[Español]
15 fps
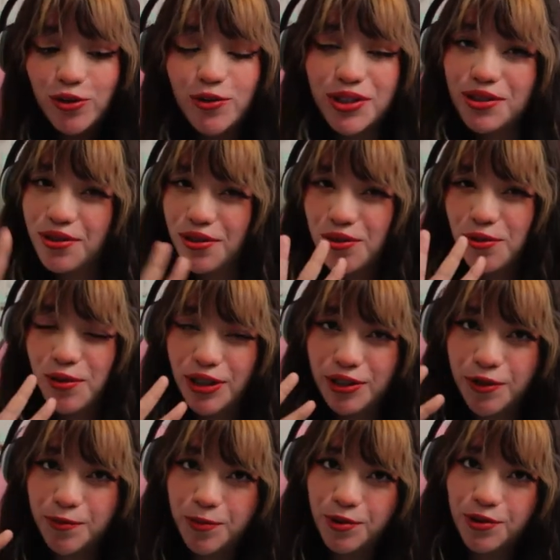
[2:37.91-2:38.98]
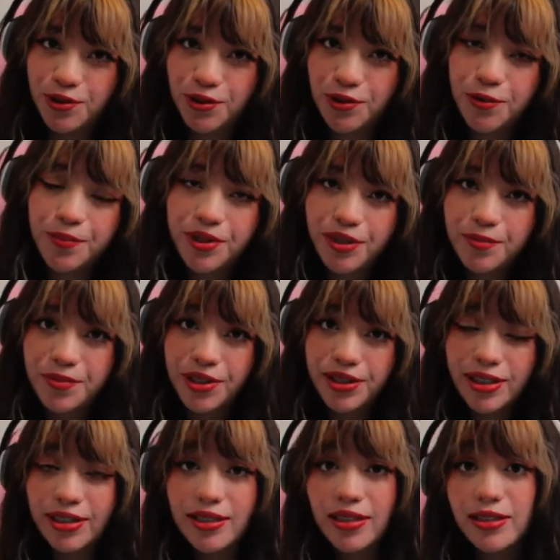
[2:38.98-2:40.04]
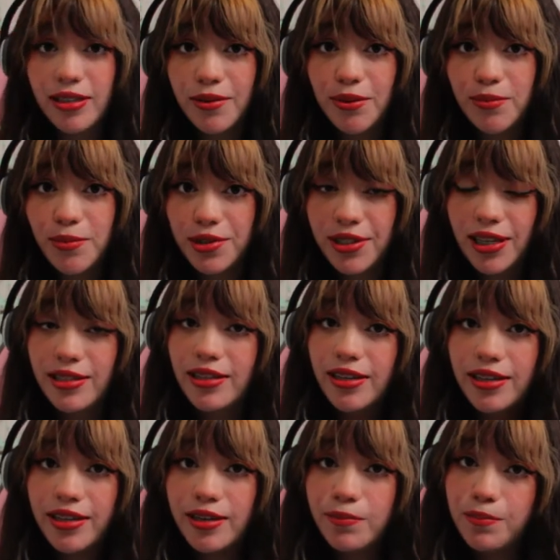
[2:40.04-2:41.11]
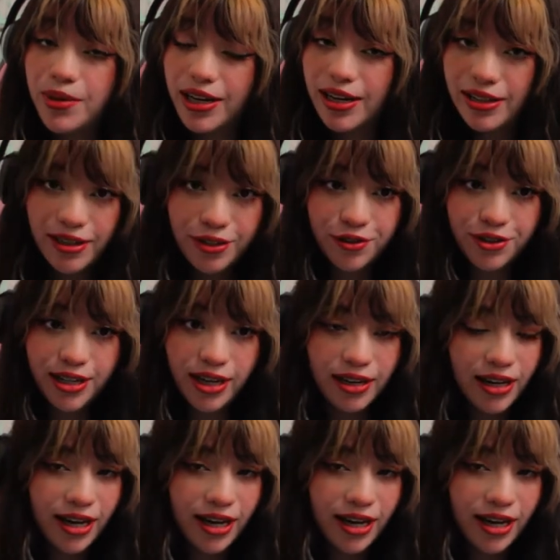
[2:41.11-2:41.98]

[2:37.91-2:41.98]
nuestros cuatro puntos súper importantes que vamos a seguir para decorar,